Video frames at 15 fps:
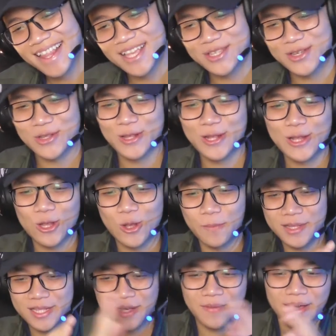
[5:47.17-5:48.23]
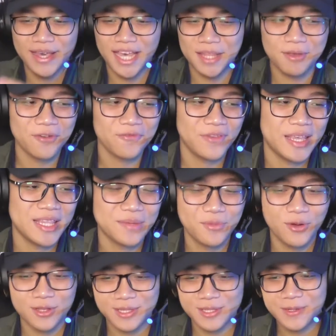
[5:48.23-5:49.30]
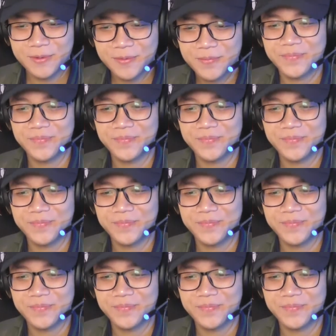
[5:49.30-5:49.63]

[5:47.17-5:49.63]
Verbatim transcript: Langsung lompat ke bagian mafia in the morning.